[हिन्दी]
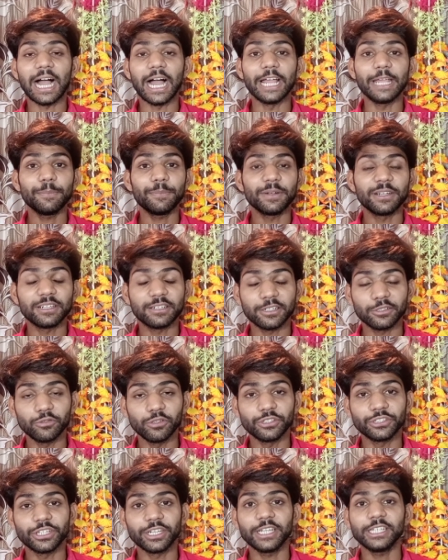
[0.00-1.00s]
हाई प्रिंट
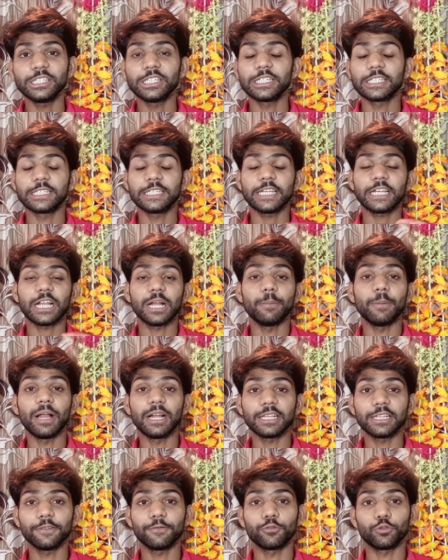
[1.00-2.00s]
रेजोल्यूशन है जिससे
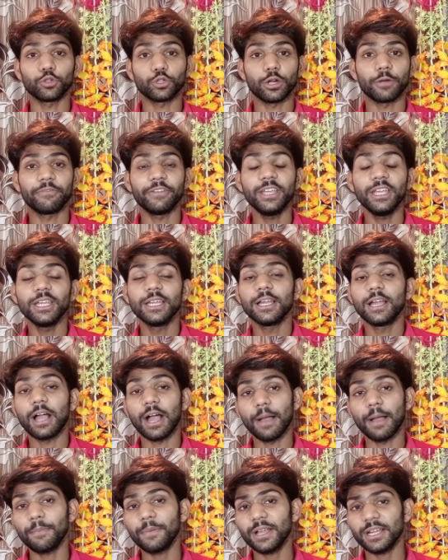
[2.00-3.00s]
कमाल की फ़ोटोग्राफी
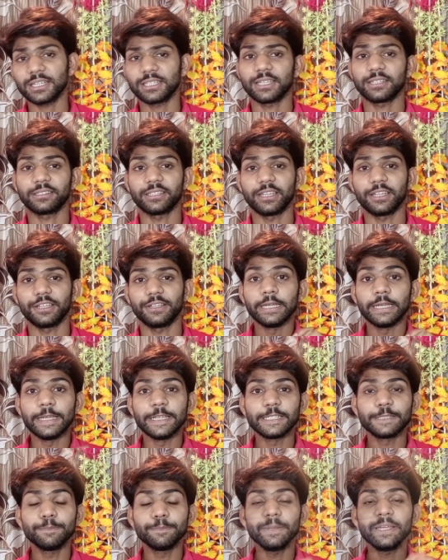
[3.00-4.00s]
आप कर सकते हैं
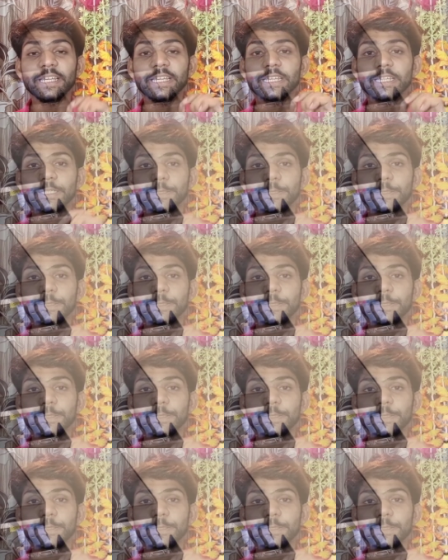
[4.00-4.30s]
इसमें